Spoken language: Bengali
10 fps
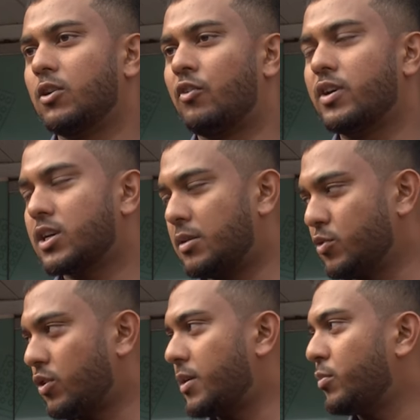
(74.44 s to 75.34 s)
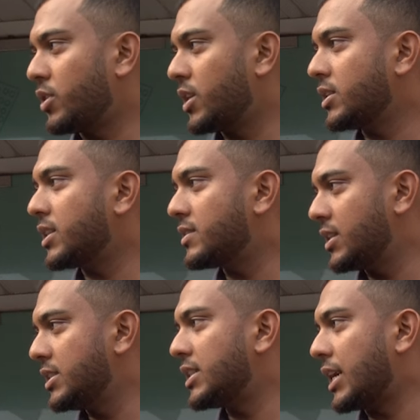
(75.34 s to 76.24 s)
ওভারকাম করে প্রত্যেকটা
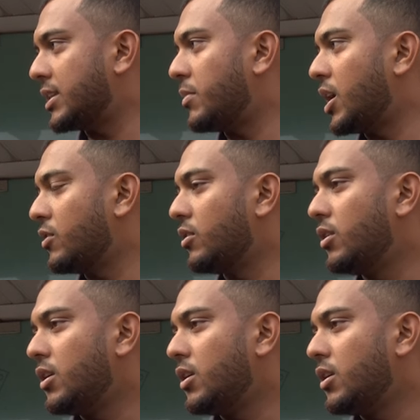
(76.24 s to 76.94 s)
সিরিজে একটা ভালো